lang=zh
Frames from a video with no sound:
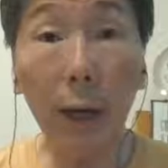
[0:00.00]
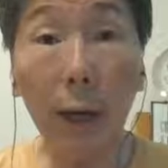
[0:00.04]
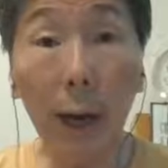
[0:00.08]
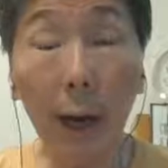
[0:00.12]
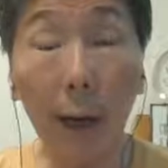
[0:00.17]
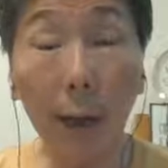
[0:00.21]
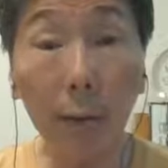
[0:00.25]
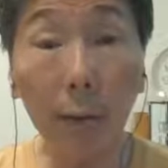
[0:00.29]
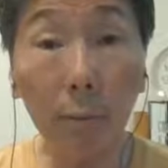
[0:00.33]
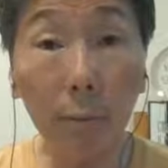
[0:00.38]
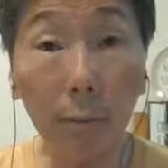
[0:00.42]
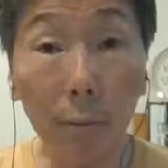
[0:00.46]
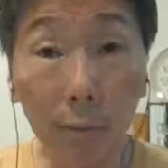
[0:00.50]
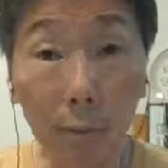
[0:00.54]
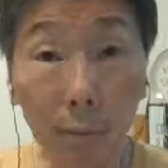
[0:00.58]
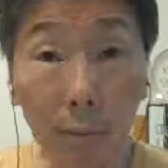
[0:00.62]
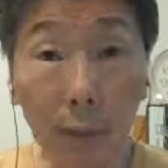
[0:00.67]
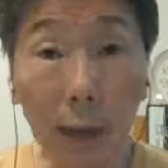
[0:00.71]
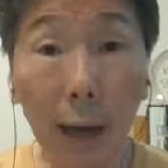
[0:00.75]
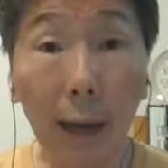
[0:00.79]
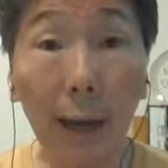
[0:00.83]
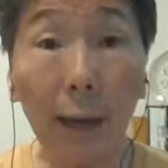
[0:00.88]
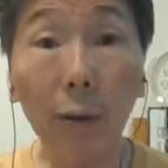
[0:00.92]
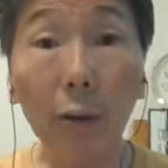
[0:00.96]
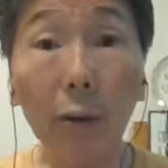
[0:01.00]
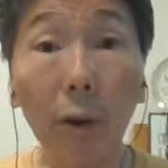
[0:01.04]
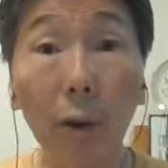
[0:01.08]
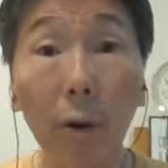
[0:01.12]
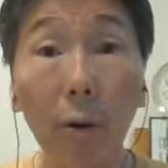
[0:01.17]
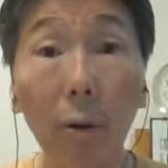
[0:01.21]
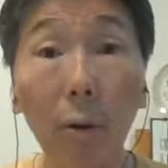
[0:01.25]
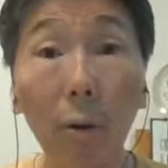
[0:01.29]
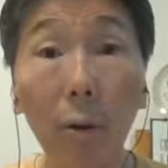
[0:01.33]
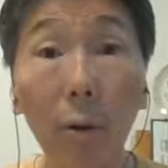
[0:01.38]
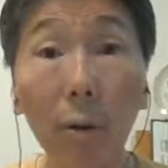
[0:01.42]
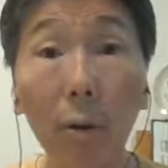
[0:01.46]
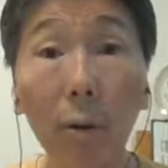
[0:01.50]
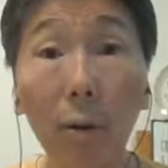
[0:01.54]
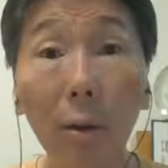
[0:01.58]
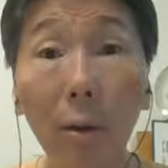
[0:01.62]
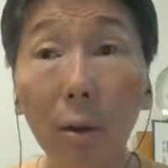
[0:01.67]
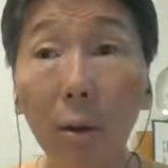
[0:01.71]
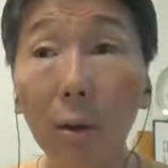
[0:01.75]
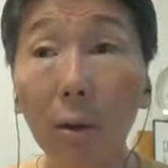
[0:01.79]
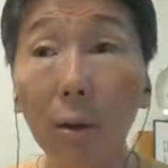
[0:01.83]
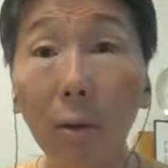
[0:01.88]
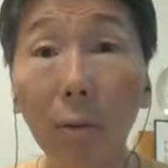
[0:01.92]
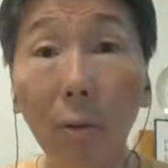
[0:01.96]
谁该弹奏，
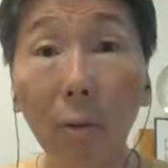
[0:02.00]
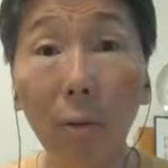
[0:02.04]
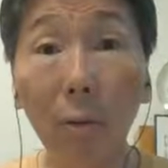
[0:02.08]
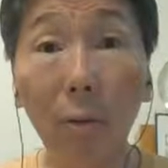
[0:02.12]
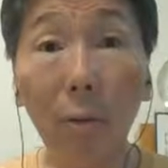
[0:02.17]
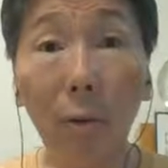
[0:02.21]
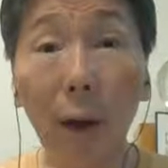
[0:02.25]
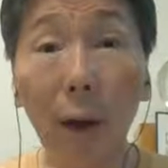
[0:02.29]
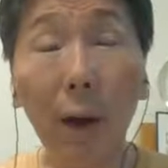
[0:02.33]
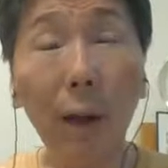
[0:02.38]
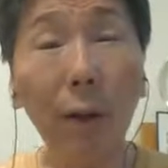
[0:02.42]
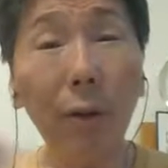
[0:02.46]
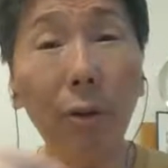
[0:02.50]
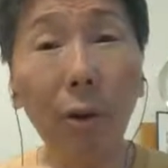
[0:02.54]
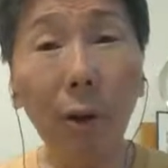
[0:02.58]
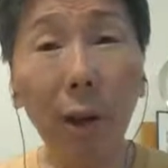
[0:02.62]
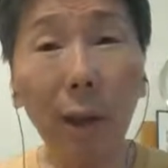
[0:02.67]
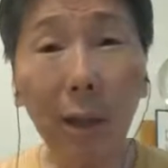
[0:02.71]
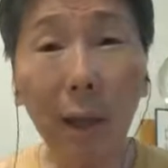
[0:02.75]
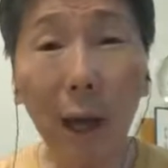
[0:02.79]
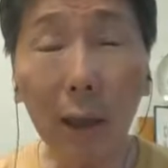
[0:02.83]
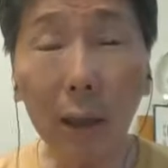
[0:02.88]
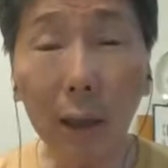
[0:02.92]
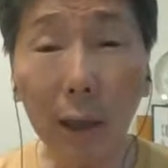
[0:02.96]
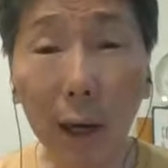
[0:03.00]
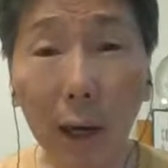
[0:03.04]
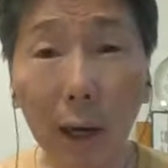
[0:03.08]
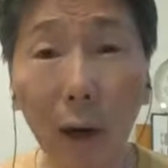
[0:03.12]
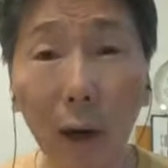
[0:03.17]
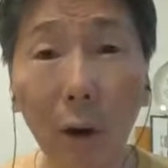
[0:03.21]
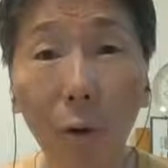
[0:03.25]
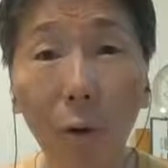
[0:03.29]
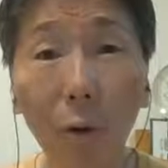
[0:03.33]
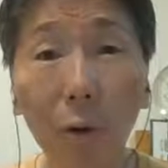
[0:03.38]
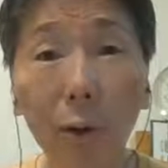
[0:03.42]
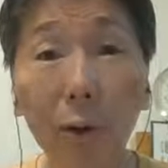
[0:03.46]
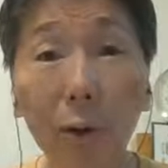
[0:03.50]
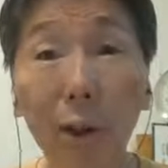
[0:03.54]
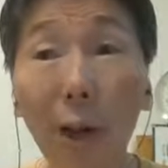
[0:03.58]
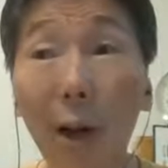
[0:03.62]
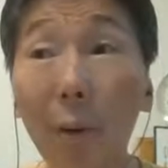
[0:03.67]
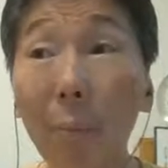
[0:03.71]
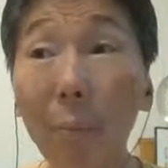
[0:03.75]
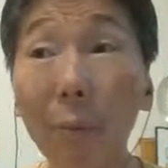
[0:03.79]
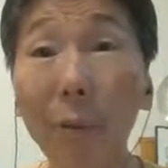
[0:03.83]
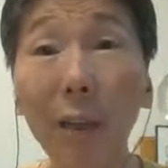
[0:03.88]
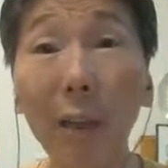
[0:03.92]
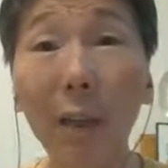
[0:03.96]
完全大家了若指
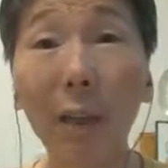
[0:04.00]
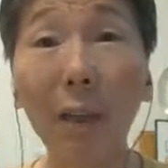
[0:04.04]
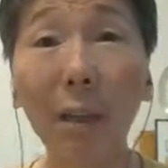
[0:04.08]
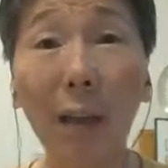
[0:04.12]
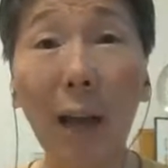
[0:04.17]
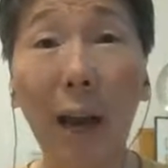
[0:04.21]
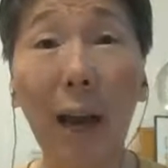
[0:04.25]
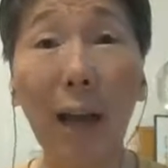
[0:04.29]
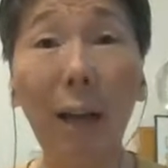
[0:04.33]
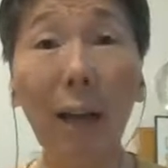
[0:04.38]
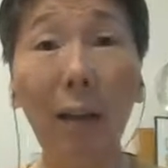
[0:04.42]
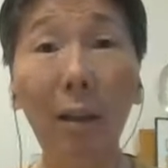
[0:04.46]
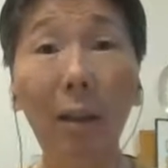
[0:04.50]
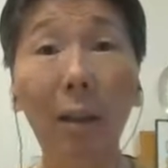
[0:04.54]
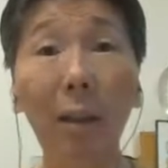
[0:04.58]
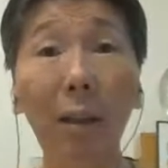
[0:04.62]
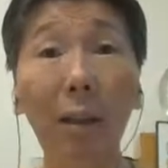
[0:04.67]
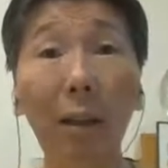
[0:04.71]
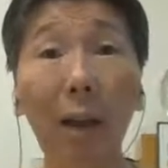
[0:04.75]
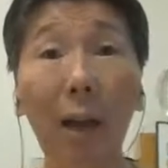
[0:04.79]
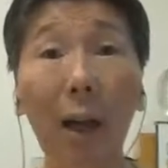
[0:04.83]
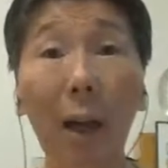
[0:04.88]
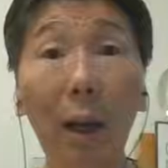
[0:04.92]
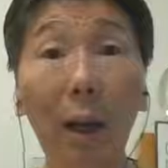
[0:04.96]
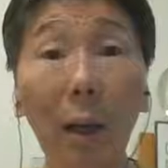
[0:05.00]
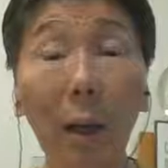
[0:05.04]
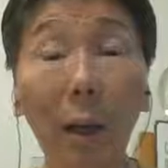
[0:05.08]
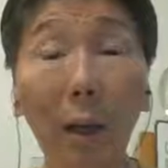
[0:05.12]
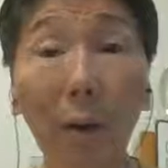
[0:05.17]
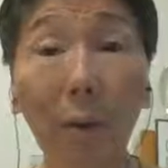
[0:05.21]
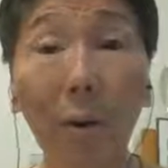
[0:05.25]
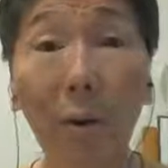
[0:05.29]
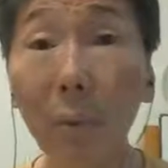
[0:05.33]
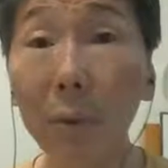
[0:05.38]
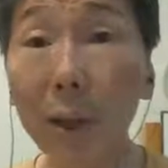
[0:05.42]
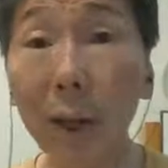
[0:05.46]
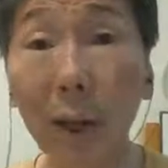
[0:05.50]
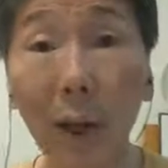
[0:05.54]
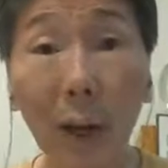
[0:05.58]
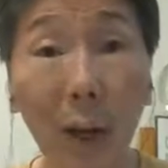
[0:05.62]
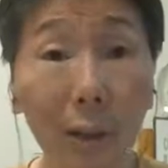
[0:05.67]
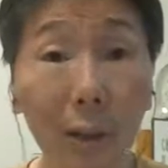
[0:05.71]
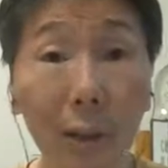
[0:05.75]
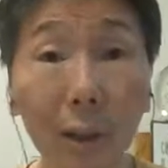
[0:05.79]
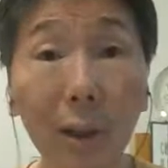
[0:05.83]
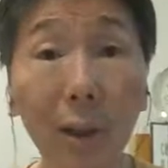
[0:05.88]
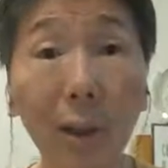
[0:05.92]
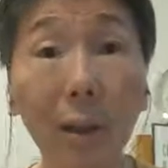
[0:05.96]
掌，不是各弹各的。我们现
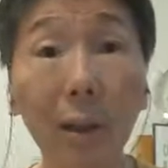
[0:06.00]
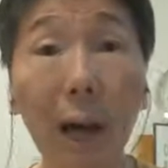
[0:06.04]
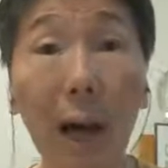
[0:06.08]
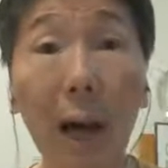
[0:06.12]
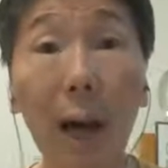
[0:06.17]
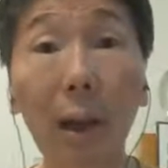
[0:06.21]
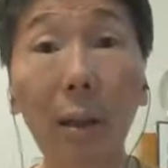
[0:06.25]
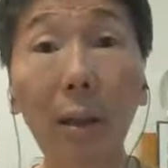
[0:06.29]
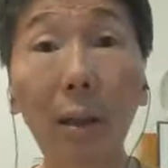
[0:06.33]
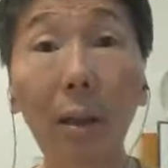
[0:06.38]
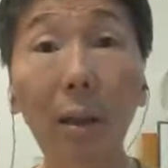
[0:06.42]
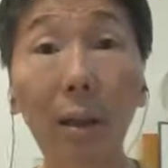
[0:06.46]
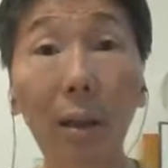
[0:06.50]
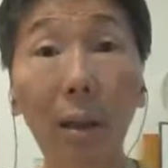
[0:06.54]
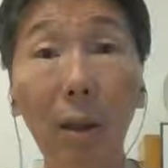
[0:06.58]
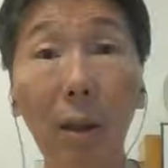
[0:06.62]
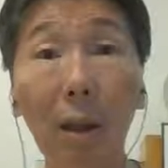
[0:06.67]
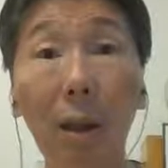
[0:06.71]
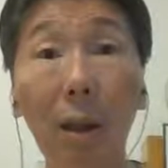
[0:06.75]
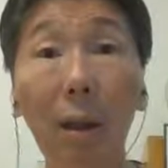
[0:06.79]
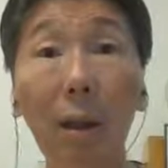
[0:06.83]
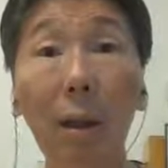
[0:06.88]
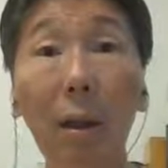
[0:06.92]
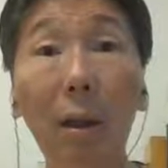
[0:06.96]
在是各打各的。